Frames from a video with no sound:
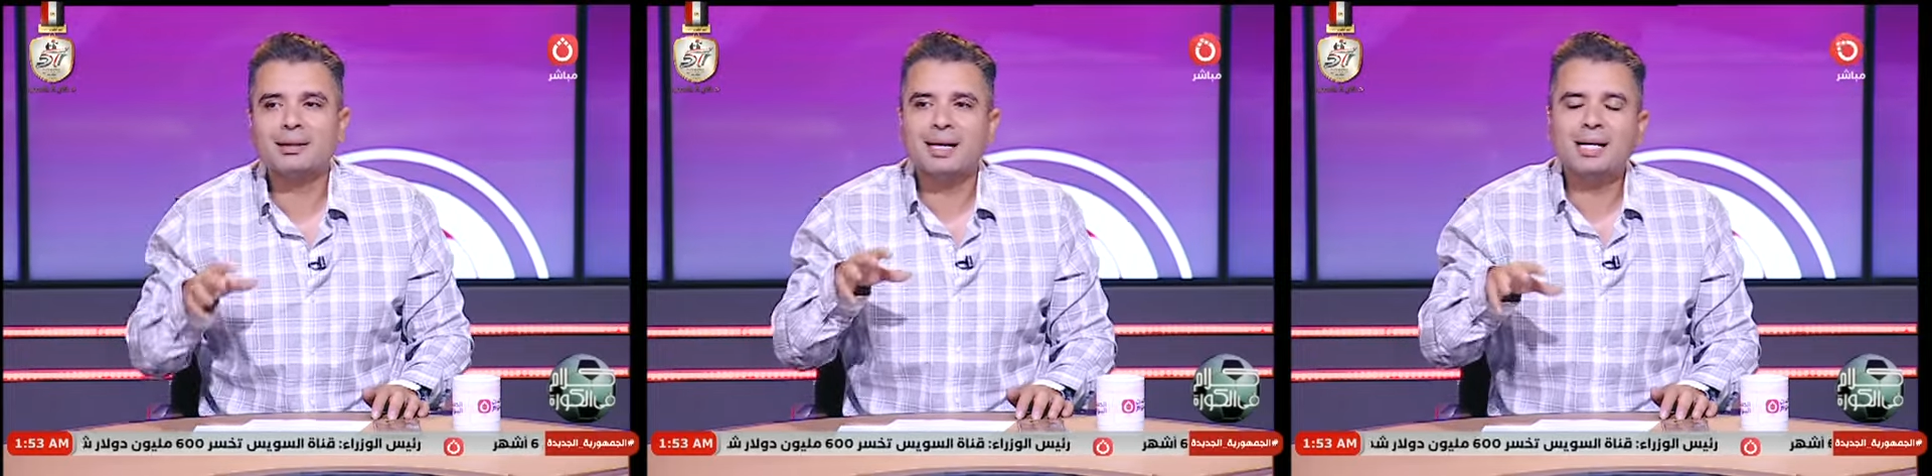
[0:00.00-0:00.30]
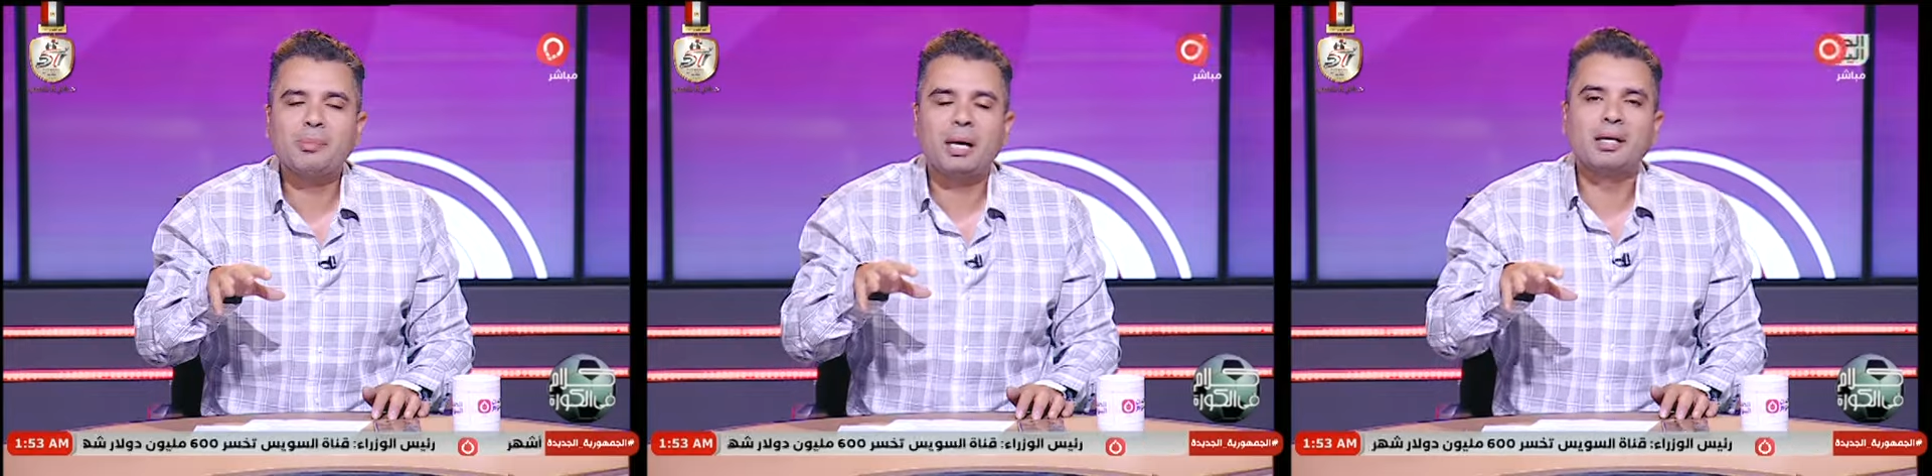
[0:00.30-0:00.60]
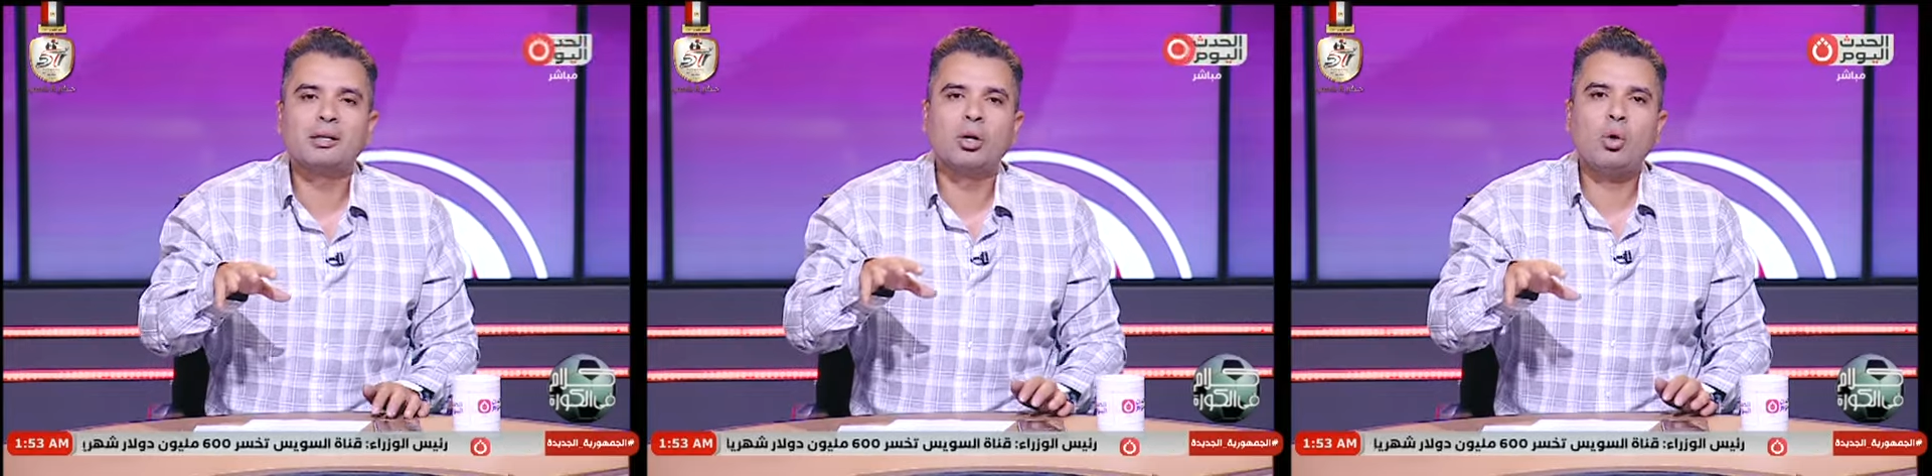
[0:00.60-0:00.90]
اتكلم
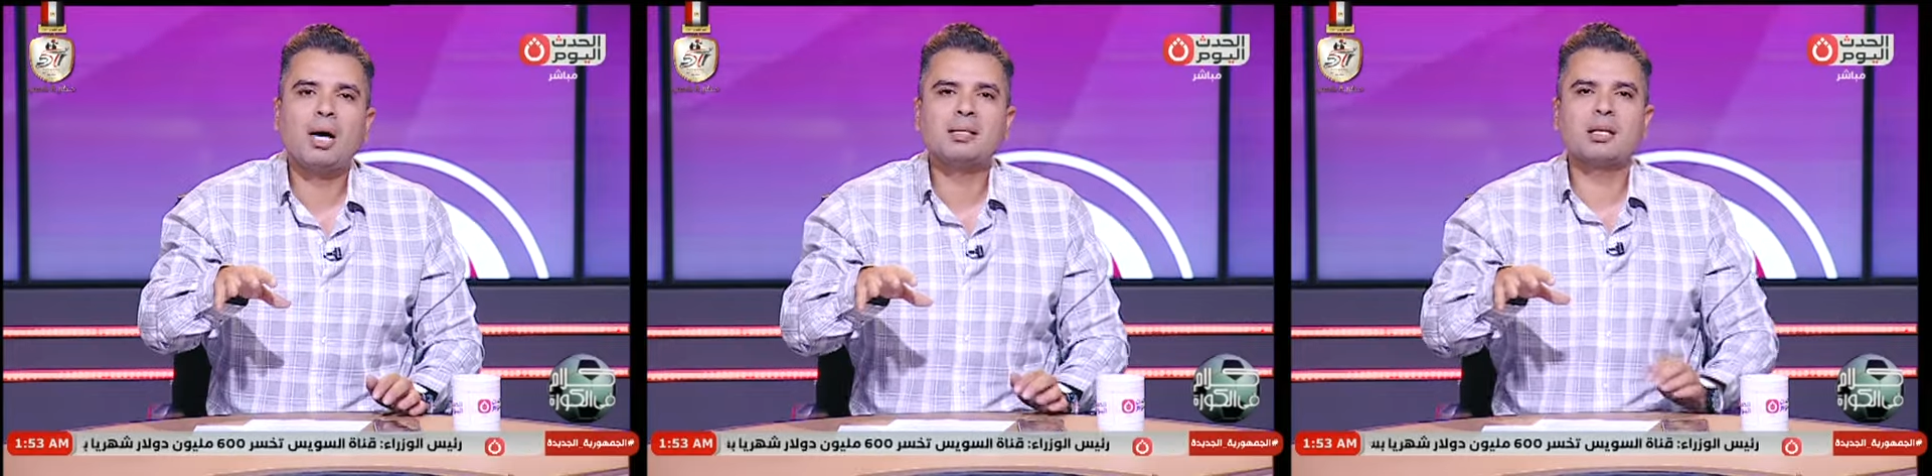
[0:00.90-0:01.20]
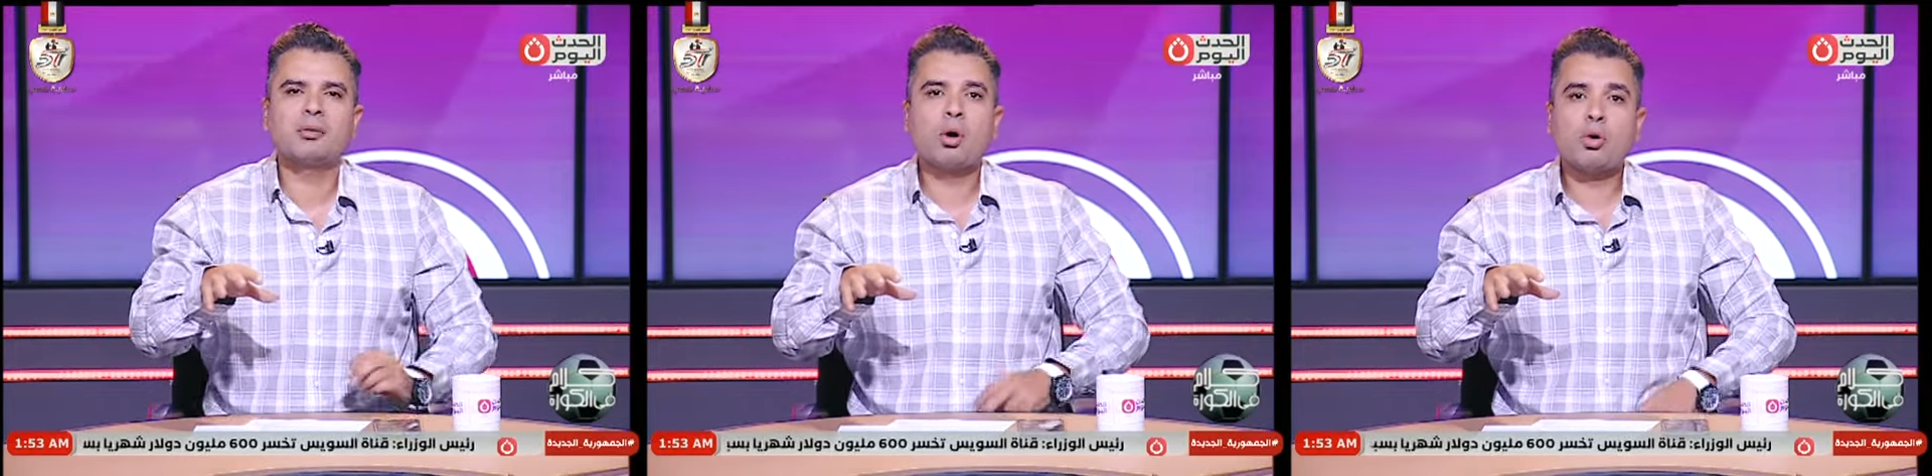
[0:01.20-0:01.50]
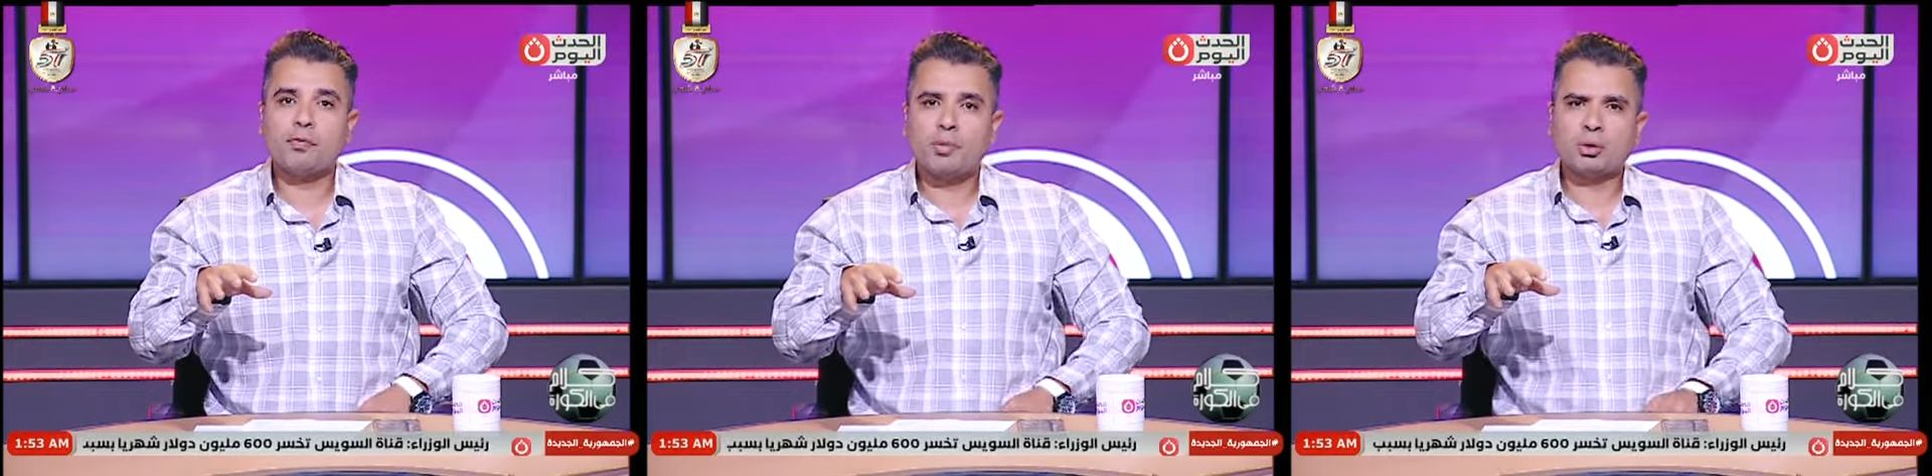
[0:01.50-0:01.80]
على ان هو حصل
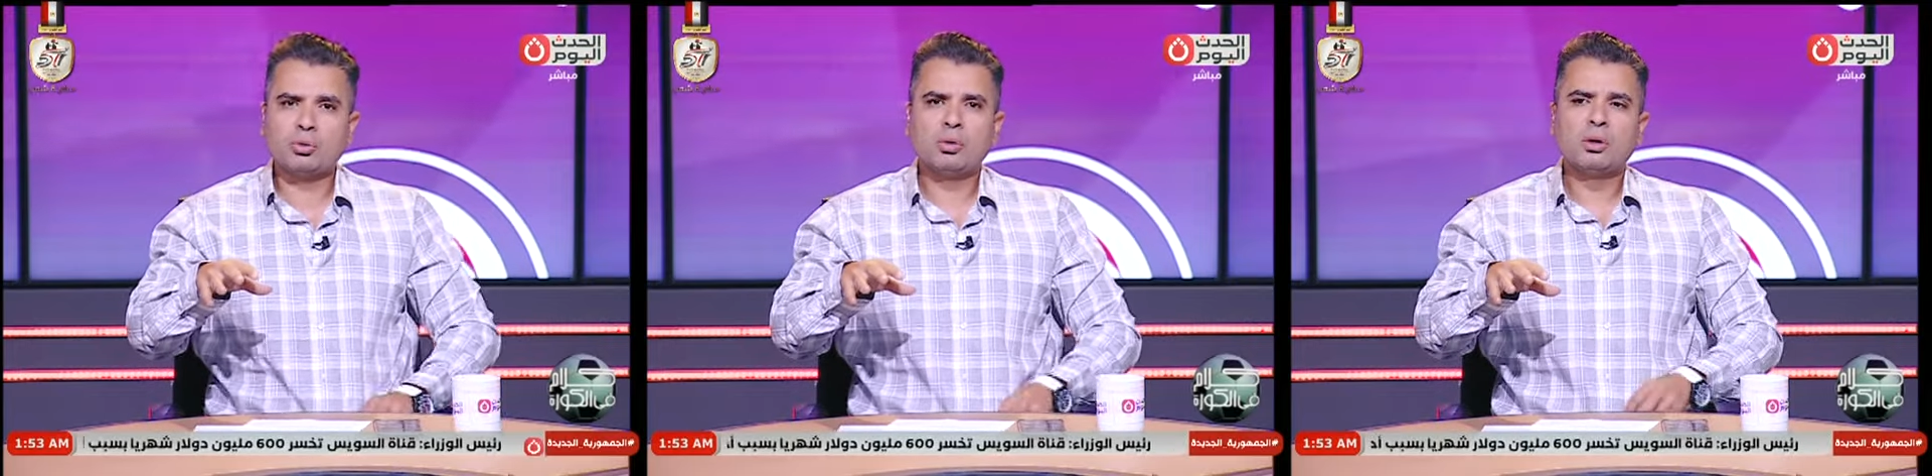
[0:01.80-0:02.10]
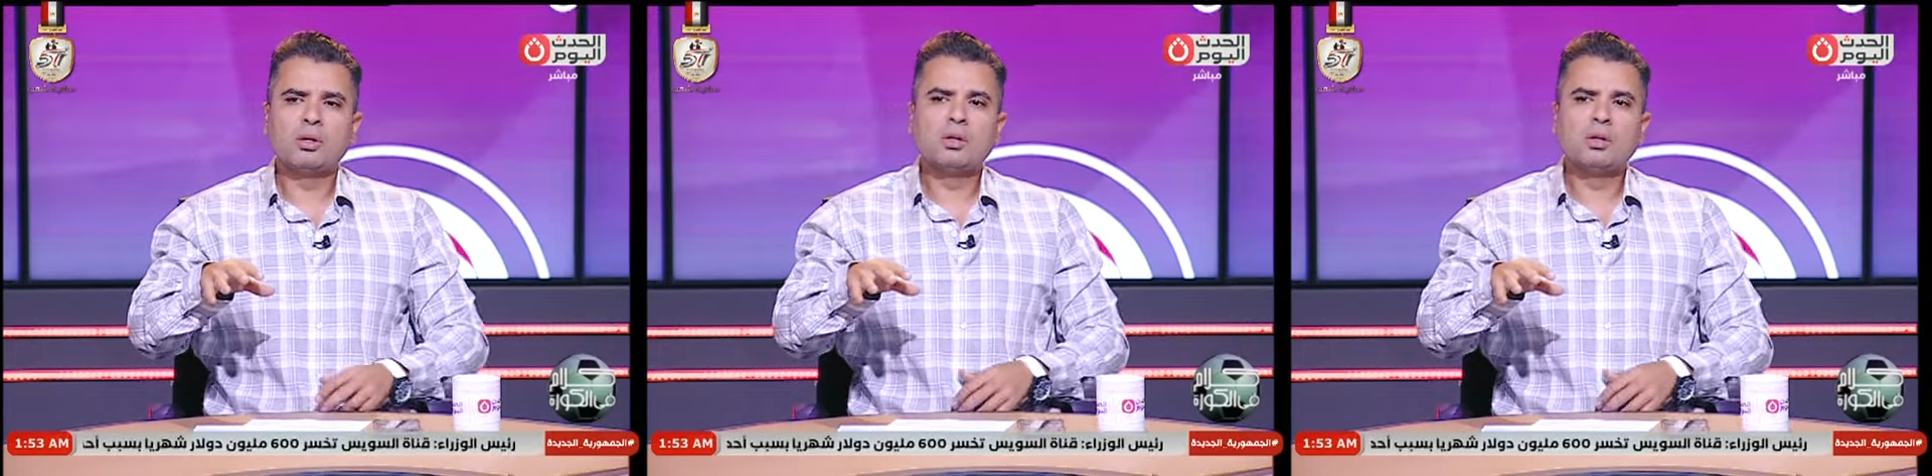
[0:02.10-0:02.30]
موقف برضه